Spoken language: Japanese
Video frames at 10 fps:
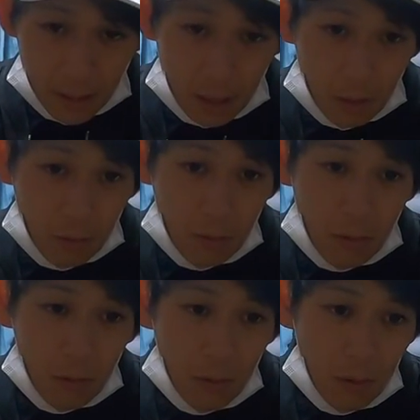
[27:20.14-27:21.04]
ね、今
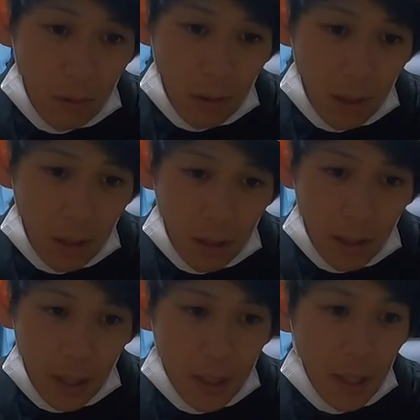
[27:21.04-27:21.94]
後こう、
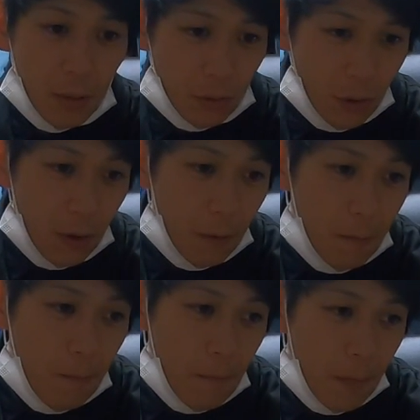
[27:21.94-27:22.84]
やりたいこと
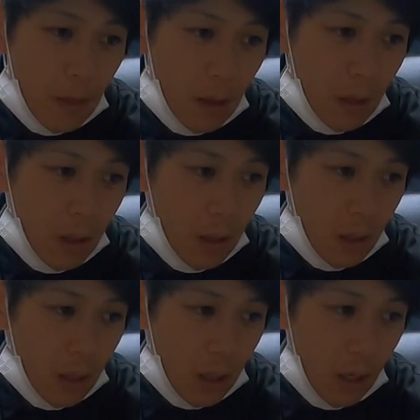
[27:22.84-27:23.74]

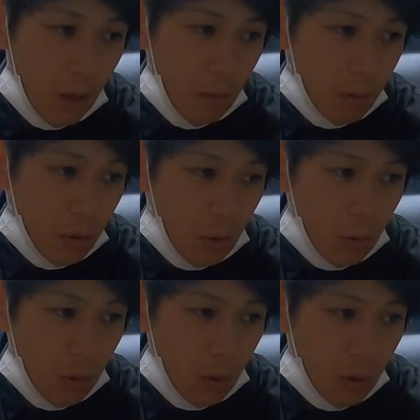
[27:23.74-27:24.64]
がもっと
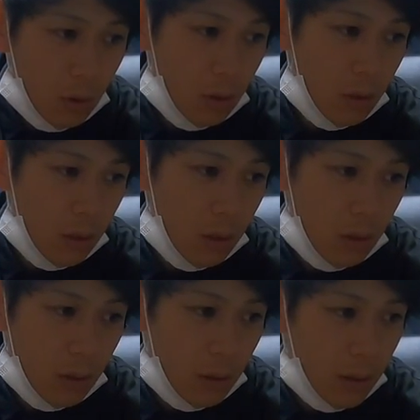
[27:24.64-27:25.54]
こ
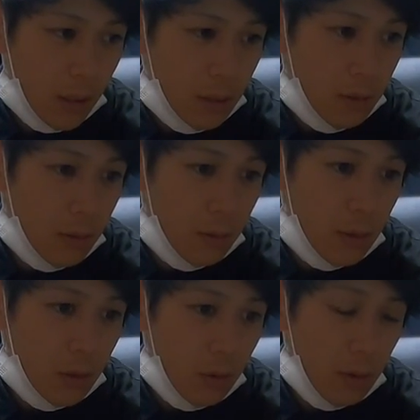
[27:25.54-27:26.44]
う、なんつうん
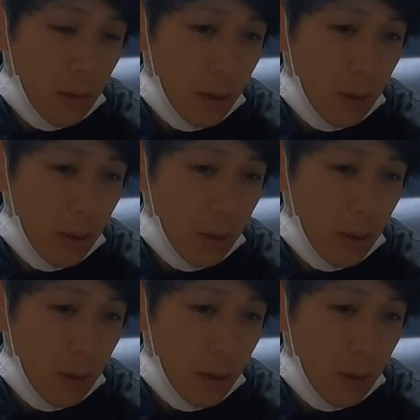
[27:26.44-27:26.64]
でしょう。